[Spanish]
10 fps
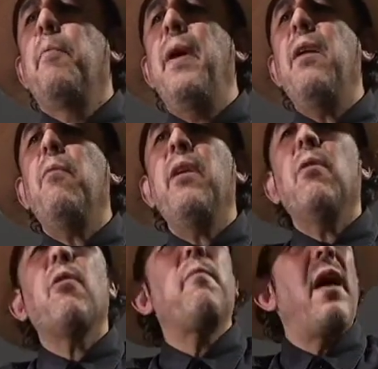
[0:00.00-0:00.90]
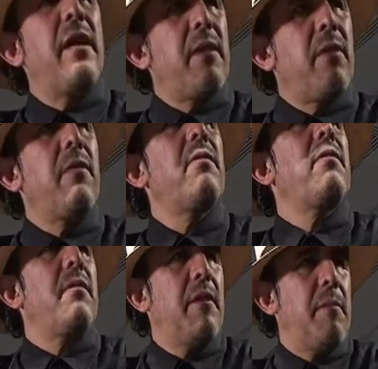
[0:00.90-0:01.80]
Pero bueno, los
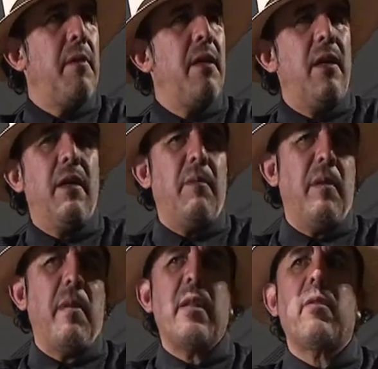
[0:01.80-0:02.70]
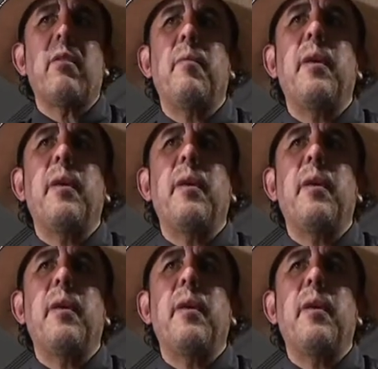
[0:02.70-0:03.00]
maestros, mis maestros de